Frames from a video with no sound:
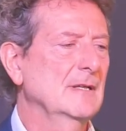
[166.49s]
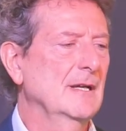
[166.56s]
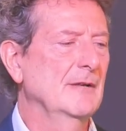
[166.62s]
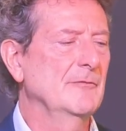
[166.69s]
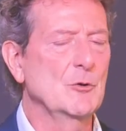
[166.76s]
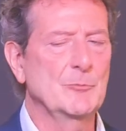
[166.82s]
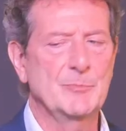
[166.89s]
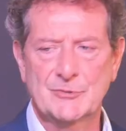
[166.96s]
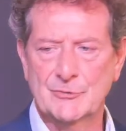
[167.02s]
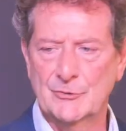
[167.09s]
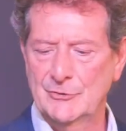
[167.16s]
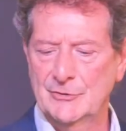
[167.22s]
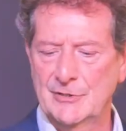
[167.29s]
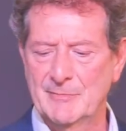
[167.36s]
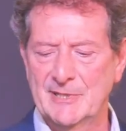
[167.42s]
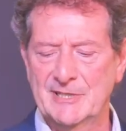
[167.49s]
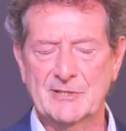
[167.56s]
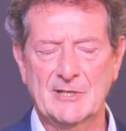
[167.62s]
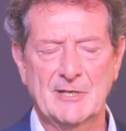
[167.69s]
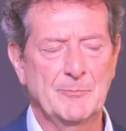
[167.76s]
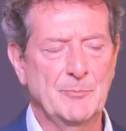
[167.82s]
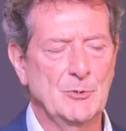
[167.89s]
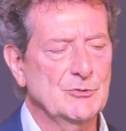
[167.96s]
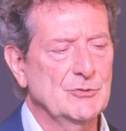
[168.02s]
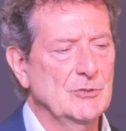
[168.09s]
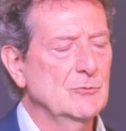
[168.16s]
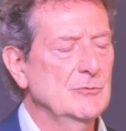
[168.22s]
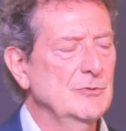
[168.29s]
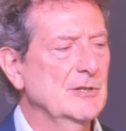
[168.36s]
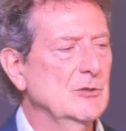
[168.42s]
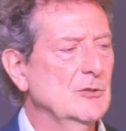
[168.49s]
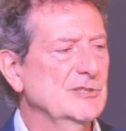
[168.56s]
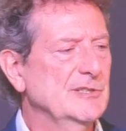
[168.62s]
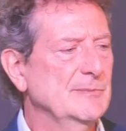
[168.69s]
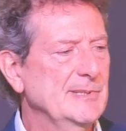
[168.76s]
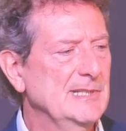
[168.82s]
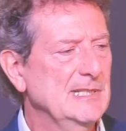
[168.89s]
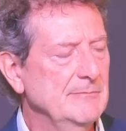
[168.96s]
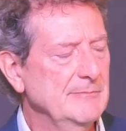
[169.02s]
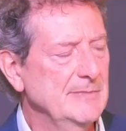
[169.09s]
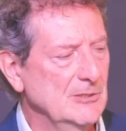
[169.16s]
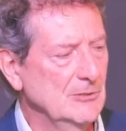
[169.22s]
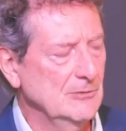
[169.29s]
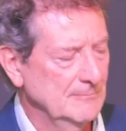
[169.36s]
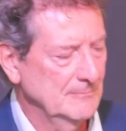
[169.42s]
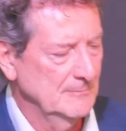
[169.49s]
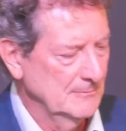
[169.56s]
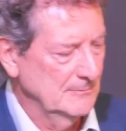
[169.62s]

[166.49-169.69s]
Avevo bisogno di mettere a posto alcune cose per il mio